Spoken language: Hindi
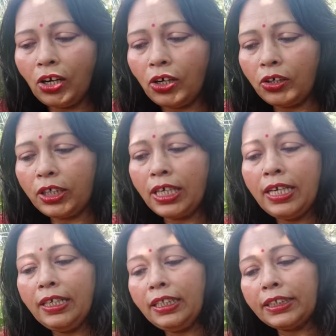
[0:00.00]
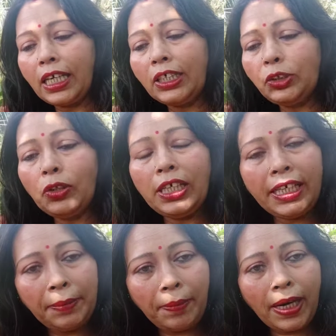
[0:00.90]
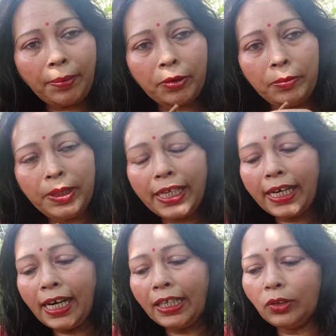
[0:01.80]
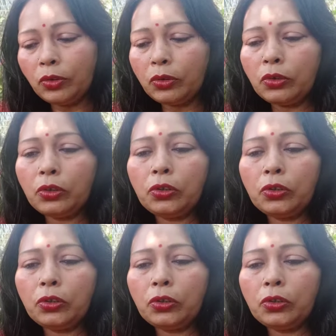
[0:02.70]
और इसका जो लीप आपको मिलेगा तो